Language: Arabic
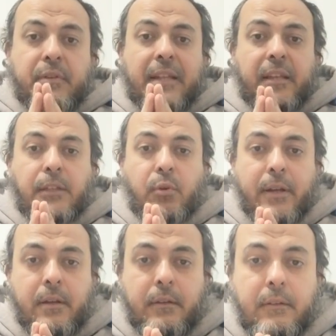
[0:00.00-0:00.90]
فلا تحيد
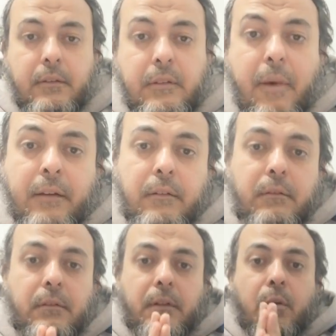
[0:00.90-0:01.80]
عنها طبعا
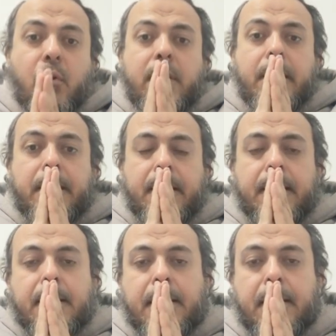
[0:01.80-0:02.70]
احنا قلنا
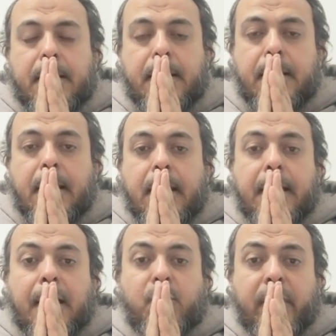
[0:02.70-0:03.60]
لل
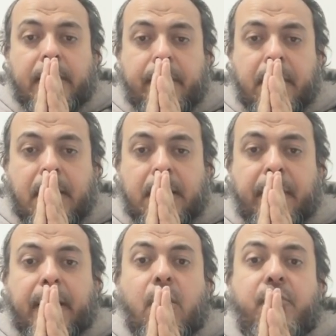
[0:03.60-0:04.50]
العرب قديما
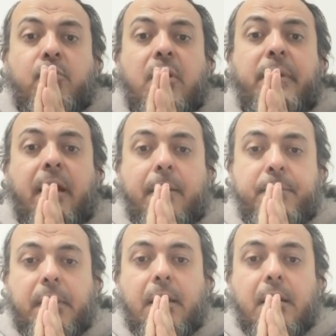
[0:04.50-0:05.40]
قديما كانوا يفعلون بدع
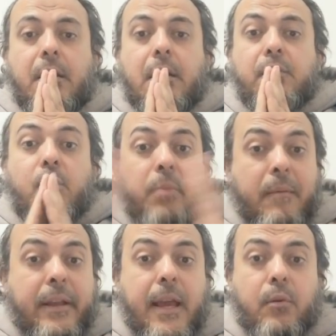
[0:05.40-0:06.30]

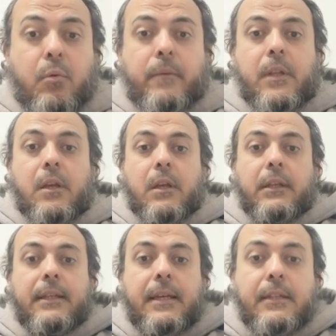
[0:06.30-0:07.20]
فربما كانوا
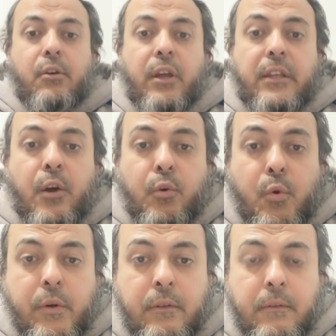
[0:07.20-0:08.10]

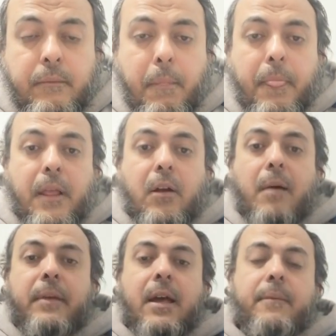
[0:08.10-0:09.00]
يحجون
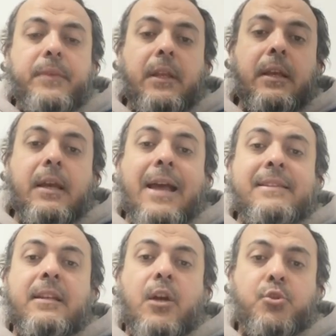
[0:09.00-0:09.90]
قبل آه،
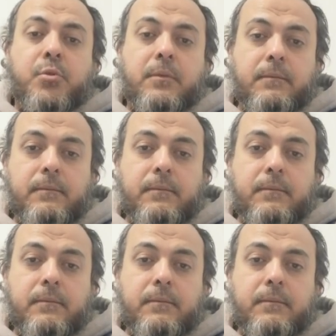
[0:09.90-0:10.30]
هذه الاشهر